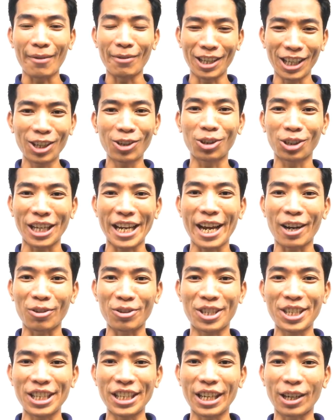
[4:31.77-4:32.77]
আমাদের কথা
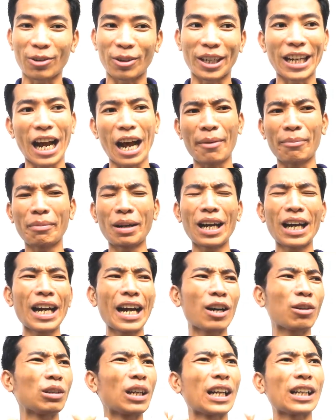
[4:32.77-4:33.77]
এখন চিন্তা করেন আমরা
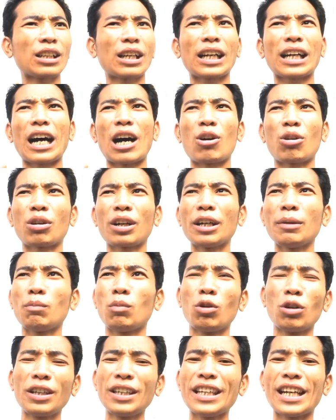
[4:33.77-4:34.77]
এখন আর কাউকে
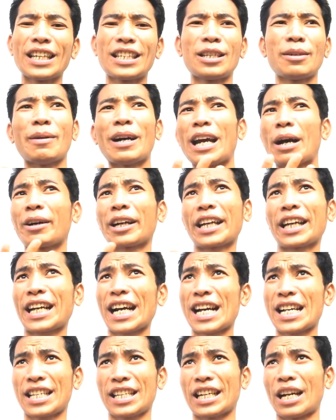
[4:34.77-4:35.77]
বলি না যে ভাই আমাকে
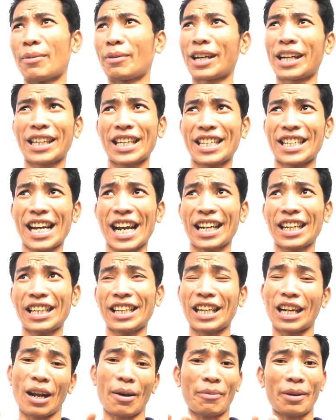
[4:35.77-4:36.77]
কাজ দেন আমাকে একটা
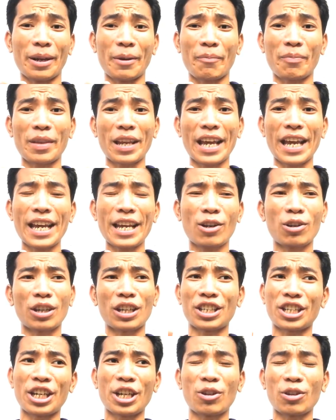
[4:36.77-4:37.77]
চাকরি দেন আমি এই
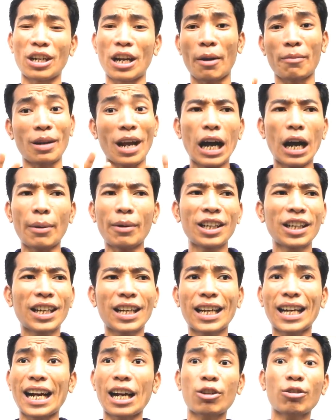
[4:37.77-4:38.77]
করেন সেই করেন আমাদের
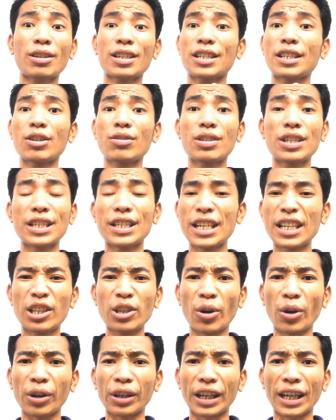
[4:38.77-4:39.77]
কারো কাছে হচ্ছে
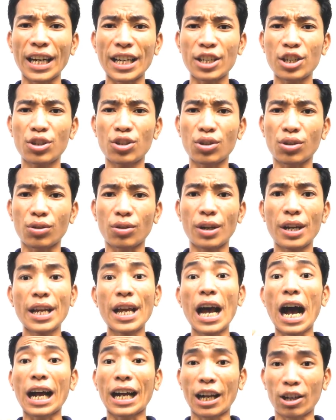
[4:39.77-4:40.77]
যেতে হয় না কাজের জন্য
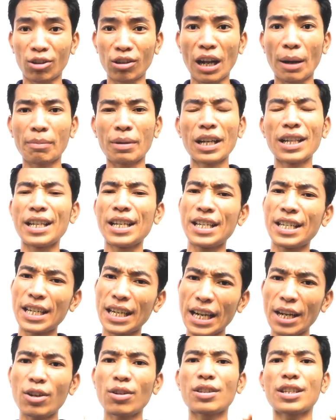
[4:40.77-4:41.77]
কারণ আমরা
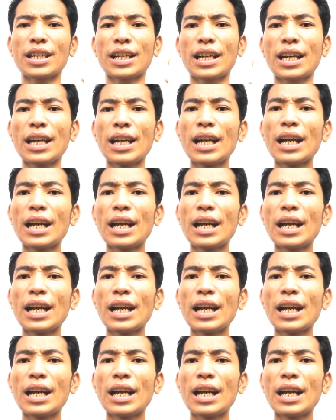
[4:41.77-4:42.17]
নিজেরাই হচ্ছে